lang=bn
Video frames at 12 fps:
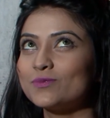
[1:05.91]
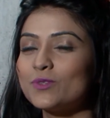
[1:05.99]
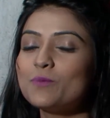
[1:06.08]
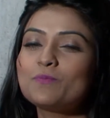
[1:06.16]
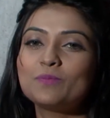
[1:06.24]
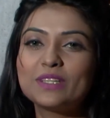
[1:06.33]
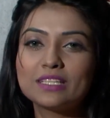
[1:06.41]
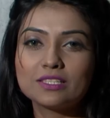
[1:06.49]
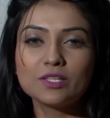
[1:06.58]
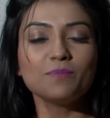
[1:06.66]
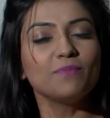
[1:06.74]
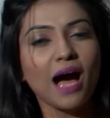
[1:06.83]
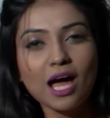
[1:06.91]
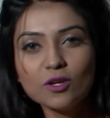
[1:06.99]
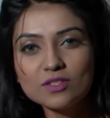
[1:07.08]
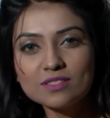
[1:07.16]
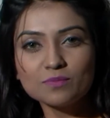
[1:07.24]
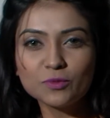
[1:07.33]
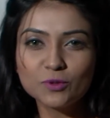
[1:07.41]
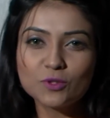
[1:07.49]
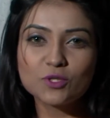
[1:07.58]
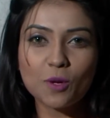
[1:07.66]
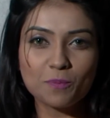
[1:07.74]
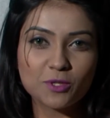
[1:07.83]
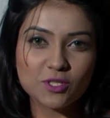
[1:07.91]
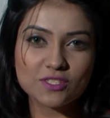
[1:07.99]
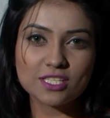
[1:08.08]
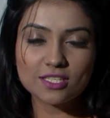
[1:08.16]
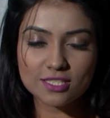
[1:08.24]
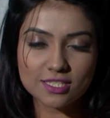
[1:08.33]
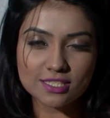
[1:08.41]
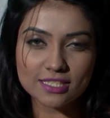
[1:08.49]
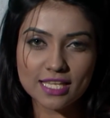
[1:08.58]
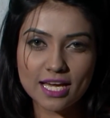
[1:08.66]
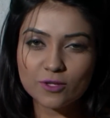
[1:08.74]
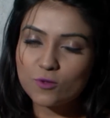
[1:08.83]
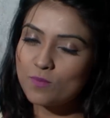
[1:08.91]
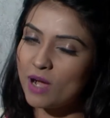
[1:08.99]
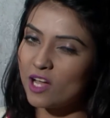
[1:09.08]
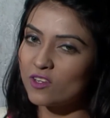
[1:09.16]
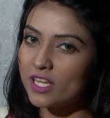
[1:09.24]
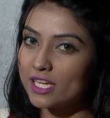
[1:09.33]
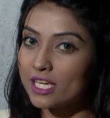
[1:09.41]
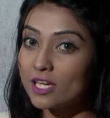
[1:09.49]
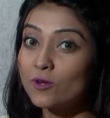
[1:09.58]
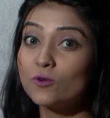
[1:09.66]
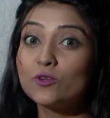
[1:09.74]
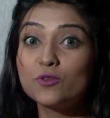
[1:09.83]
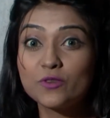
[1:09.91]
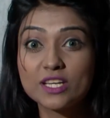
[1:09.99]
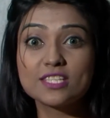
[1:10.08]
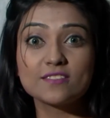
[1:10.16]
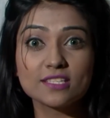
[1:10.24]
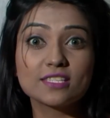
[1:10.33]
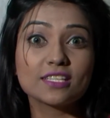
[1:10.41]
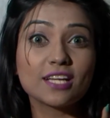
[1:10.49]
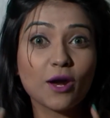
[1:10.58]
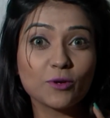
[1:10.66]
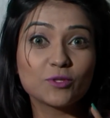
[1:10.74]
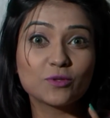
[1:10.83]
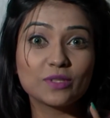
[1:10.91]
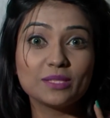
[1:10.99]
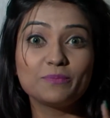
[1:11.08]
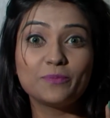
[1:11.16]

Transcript: খুব মানে খুব ভালো মন্দ সব কিছু সাজেশন দেয় খুব ভালো লাগে কোনো ড্রেস ট্রেসে কারো যদি